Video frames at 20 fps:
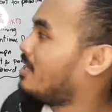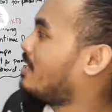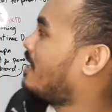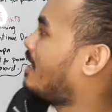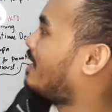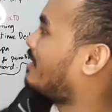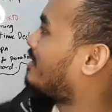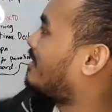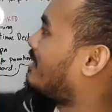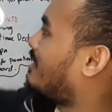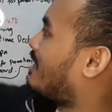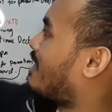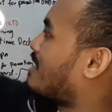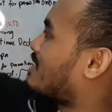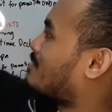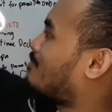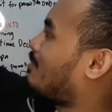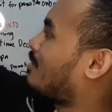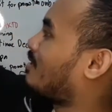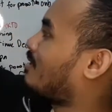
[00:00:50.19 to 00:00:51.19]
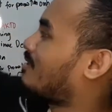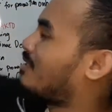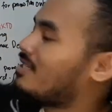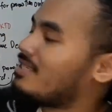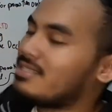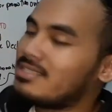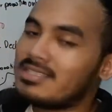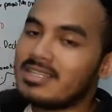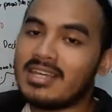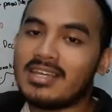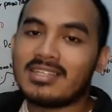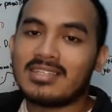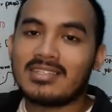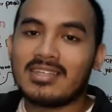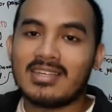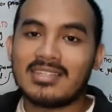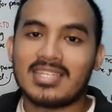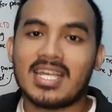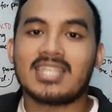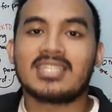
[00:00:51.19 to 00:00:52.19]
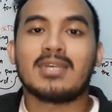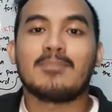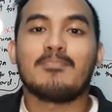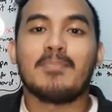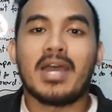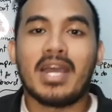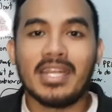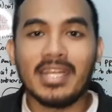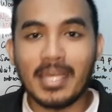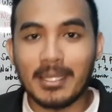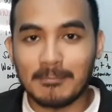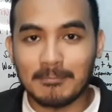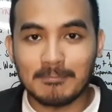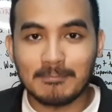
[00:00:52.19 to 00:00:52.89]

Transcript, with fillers: And then last but not least is sasapa ka na.